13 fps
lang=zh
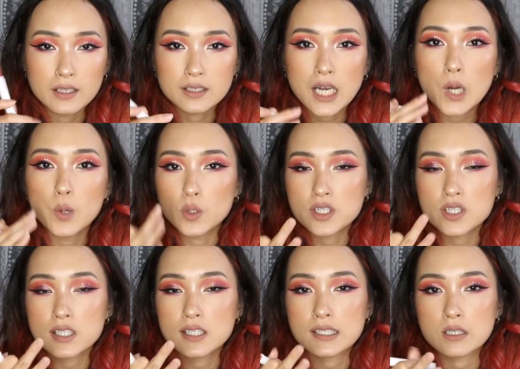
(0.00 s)
那我就
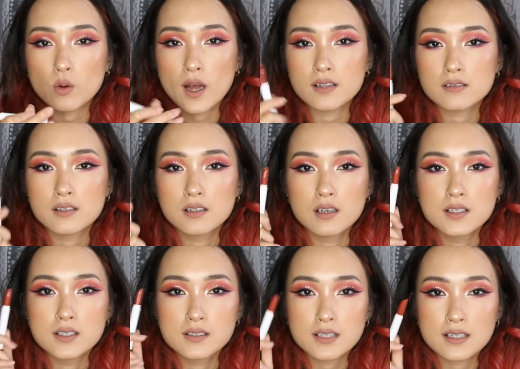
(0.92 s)
是喜欢
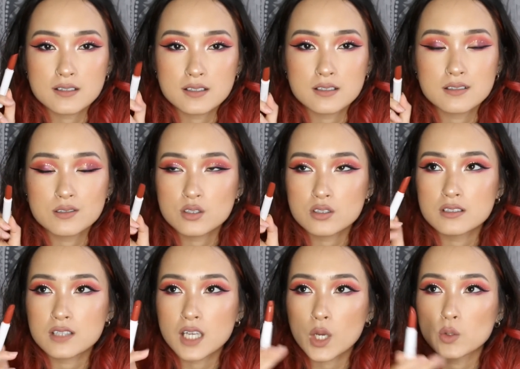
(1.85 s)
这一支，就
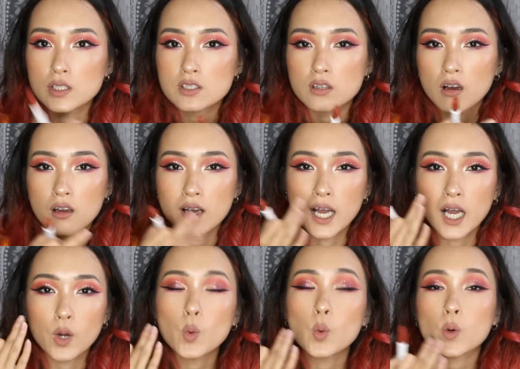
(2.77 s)
是给我那种很
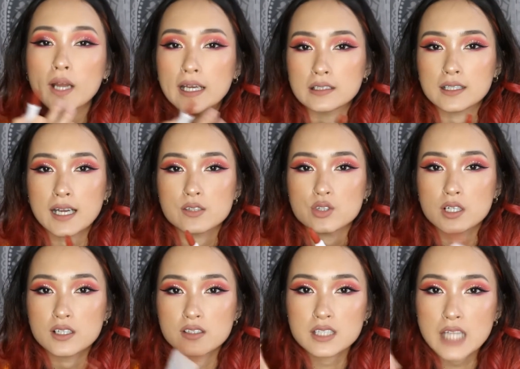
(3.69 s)
雾感的感觉。
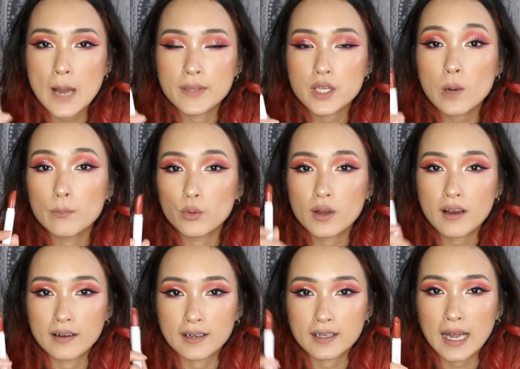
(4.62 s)
可是它们又不会
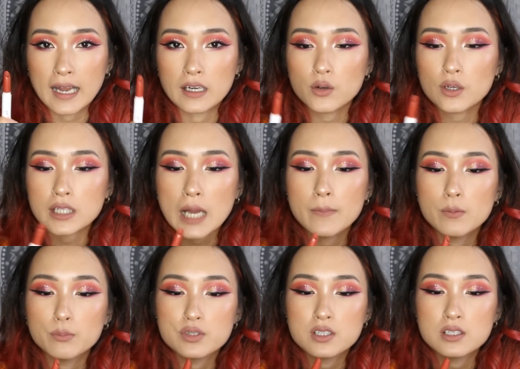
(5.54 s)
很干，因为它
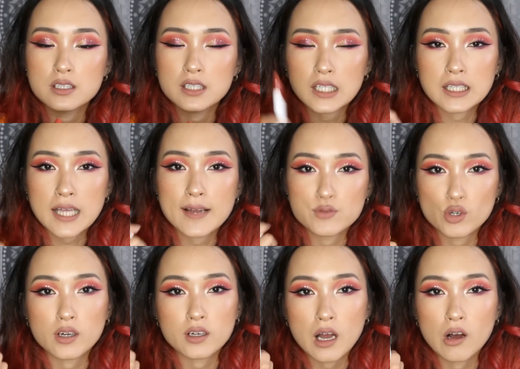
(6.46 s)
们不是液态
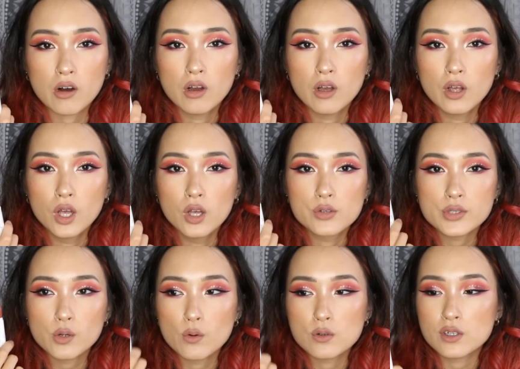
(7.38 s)
唇膏，
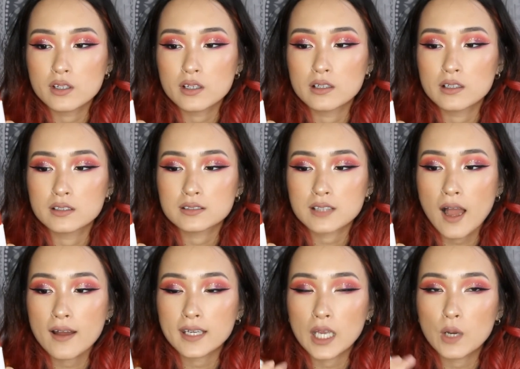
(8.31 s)
所以我觉得
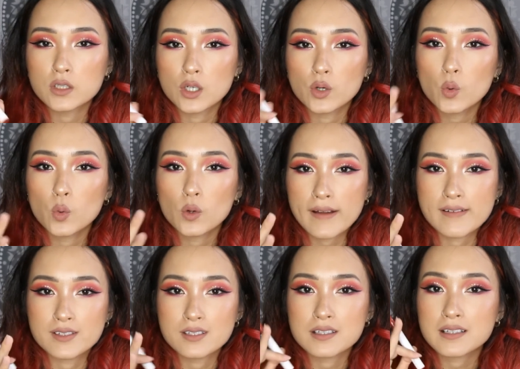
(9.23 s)
它给我的雾
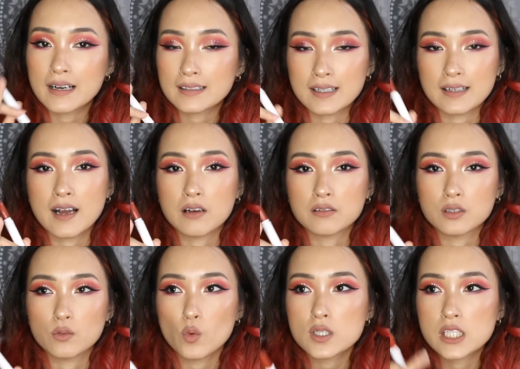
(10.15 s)
感是刚刚好
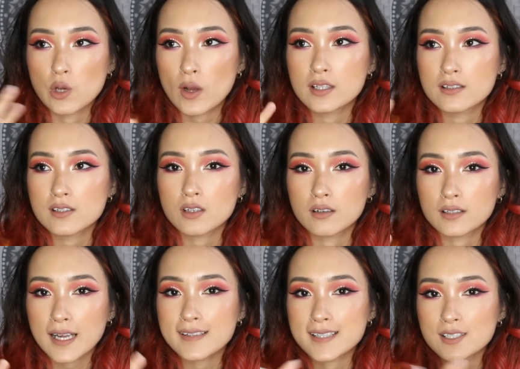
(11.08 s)
的。我喜欢的那种
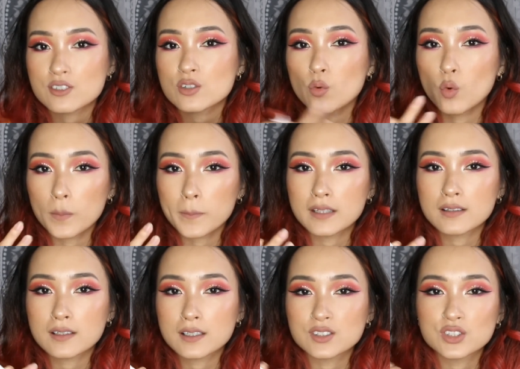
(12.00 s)
看起来就是雾面
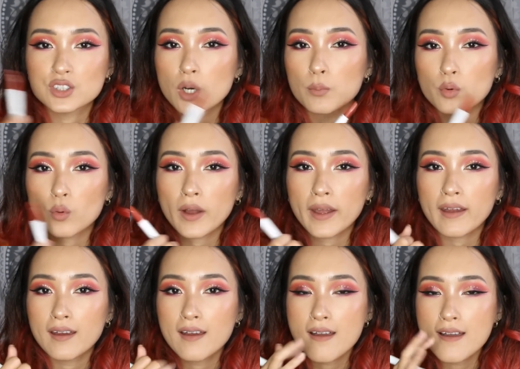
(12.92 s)
的，可是又不会
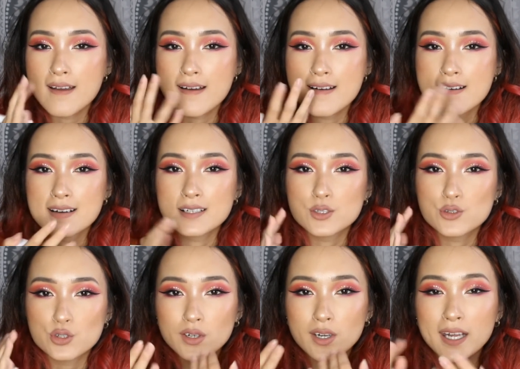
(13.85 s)

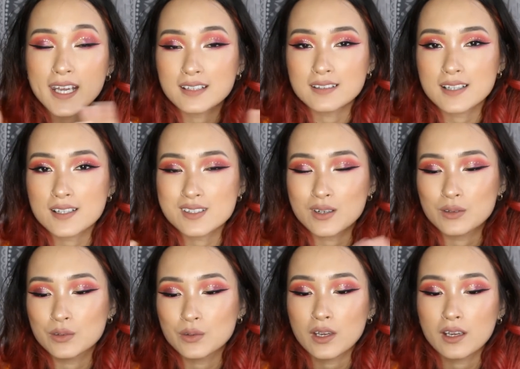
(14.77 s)
皲裂的那种。
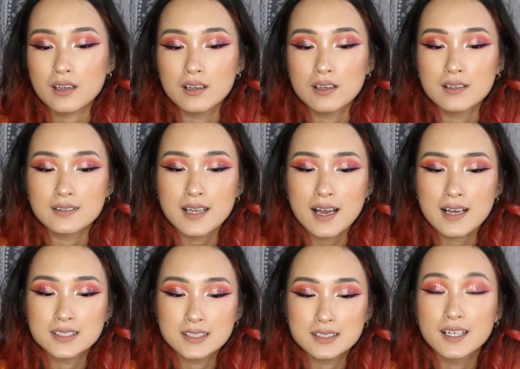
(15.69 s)
对，
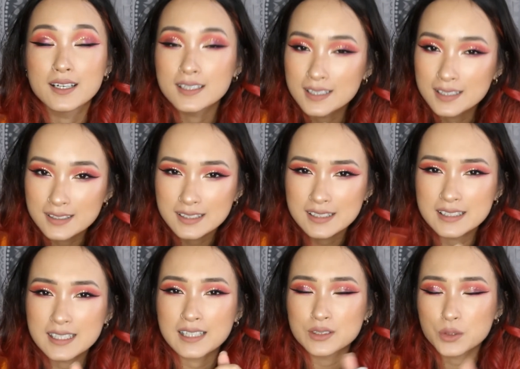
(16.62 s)
那只很可惜
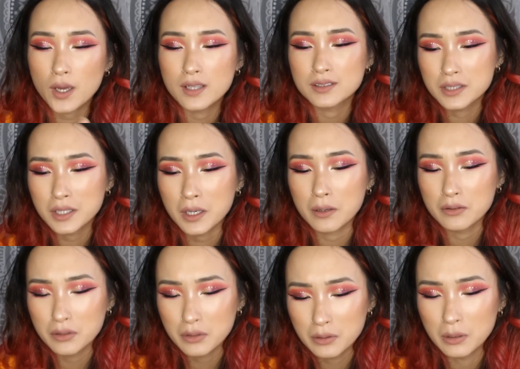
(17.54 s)
它断掉
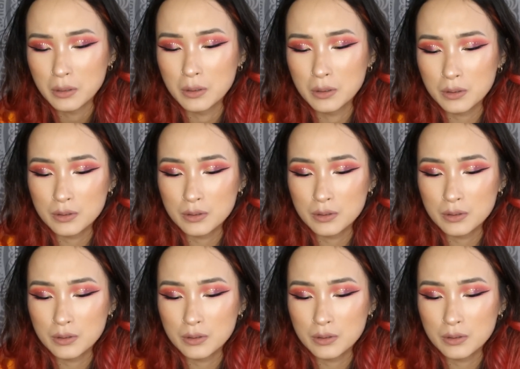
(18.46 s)
了。